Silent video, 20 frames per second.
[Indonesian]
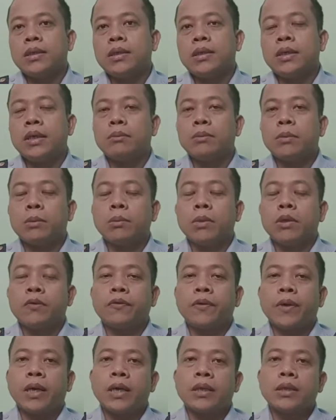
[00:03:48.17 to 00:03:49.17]
dan
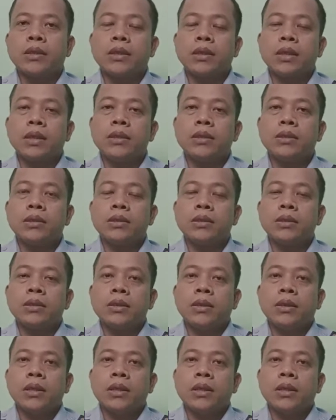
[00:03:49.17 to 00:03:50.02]
memanfaatkan